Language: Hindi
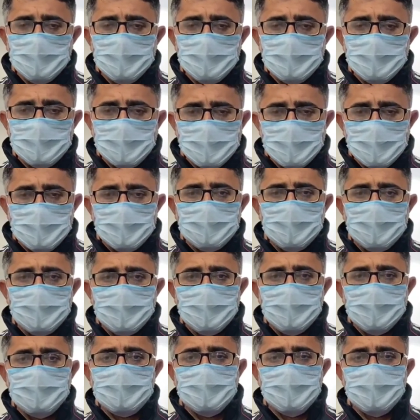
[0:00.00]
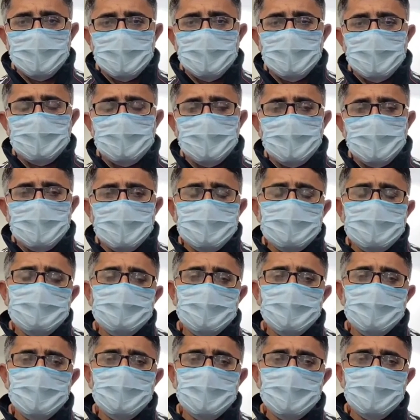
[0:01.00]
पालन बेले प्रणयन बेले
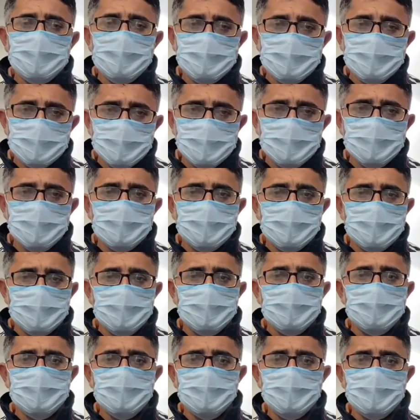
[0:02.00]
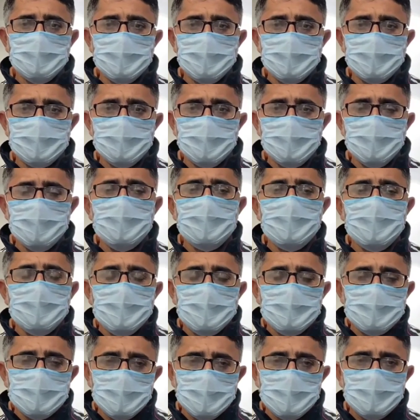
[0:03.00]
आप समस्त सहयोग रोत
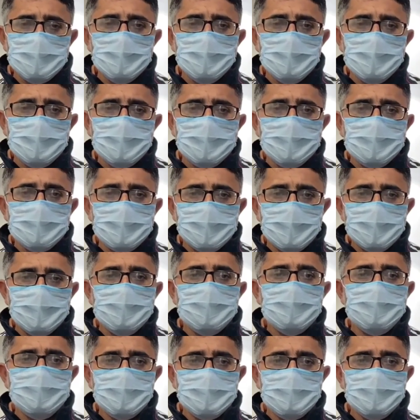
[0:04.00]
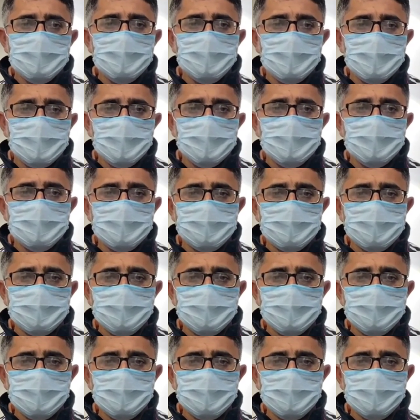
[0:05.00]
बहुत बहुत धन्यवाद जय जगन्नाथ